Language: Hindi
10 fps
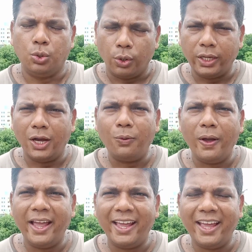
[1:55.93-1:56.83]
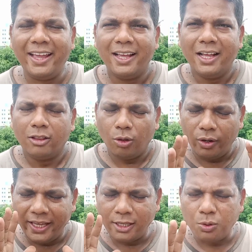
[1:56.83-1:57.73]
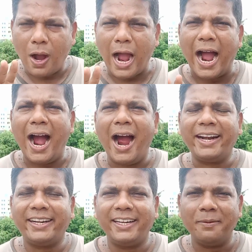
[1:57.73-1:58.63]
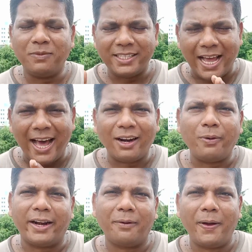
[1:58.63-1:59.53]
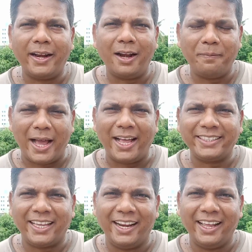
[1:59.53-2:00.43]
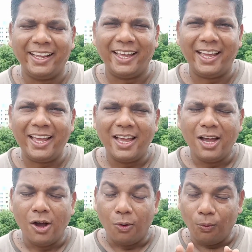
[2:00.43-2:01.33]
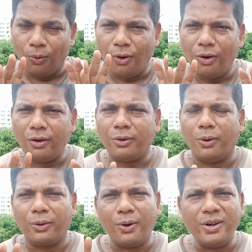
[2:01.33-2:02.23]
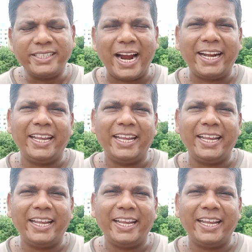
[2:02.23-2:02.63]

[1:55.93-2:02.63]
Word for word: योग्य हुए हैं तो ये जो आठ टीम चार क्वार्टर फाइनल मैच खेलेंगे वो कौन कौन सा